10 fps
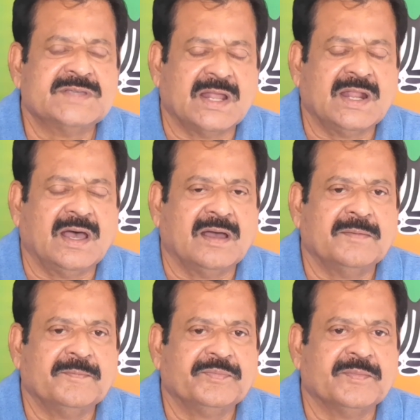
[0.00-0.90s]
చాలా
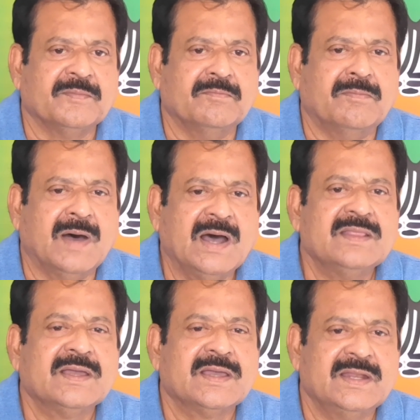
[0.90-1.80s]

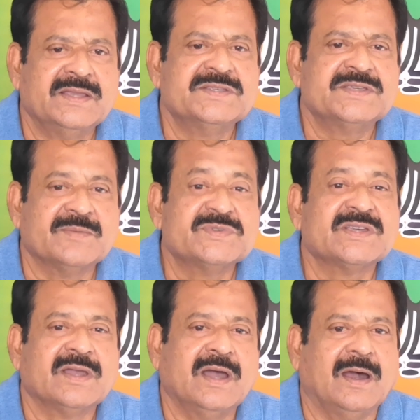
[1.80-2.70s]
బాధ కలిగించే
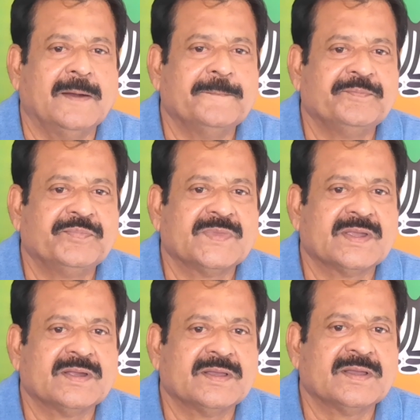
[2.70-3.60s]
అంశంగా
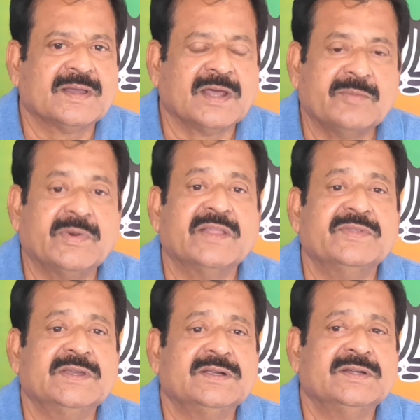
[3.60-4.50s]

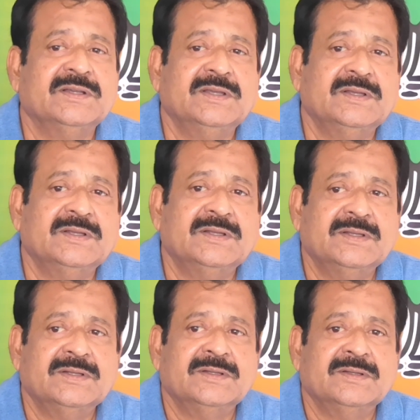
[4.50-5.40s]
కనపడింది
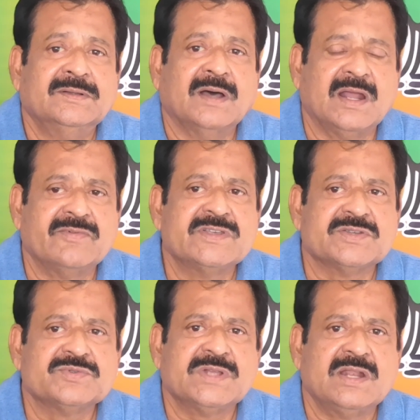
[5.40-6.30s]
అరవై
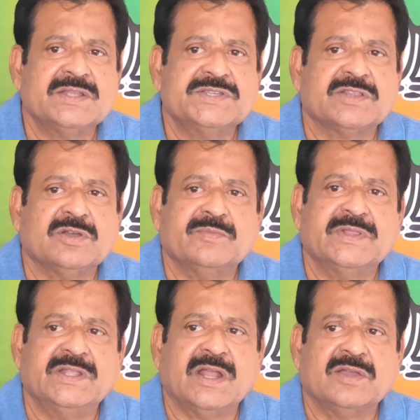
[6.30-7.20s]
సంవత్సరాల నుంచి
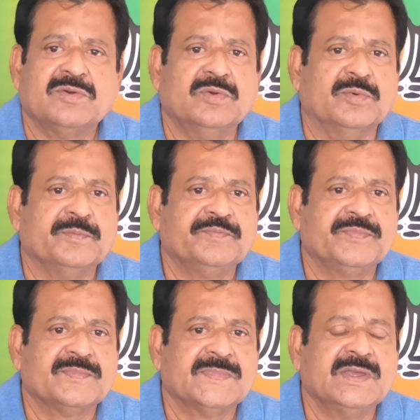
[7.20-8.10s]
ఎంతోమంది నాయకులు
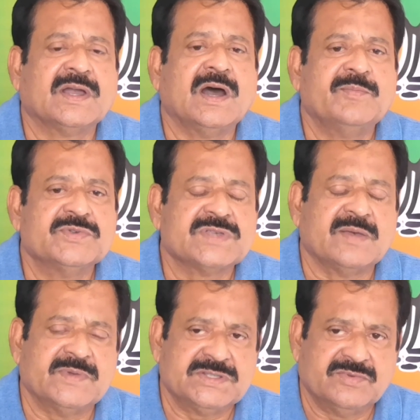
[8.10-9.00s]
ఈ కాపు
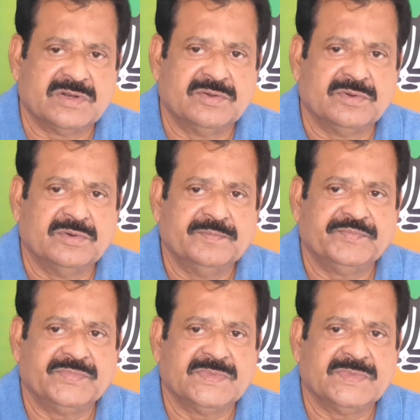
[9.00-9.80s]
సామాజిక వర్గంలో